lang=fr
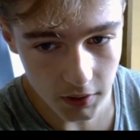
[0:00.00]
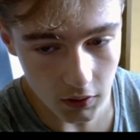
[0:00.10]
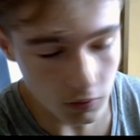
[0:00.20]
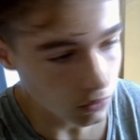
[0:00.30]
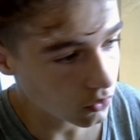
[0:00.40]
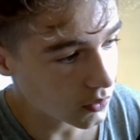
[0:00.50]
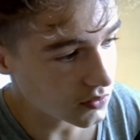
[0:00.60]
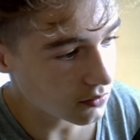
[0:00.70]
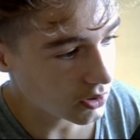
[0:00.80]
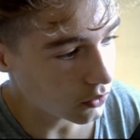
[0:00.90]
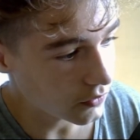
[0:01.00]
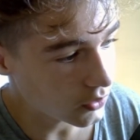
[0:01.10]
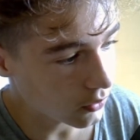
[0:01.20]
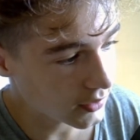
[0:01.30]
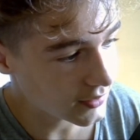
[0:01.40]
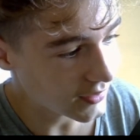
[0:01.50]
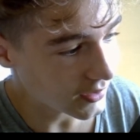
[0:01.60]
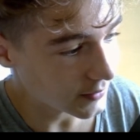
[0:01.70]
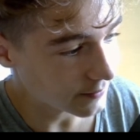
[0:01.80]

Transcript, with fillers: Et 300 balles de figurines, ça.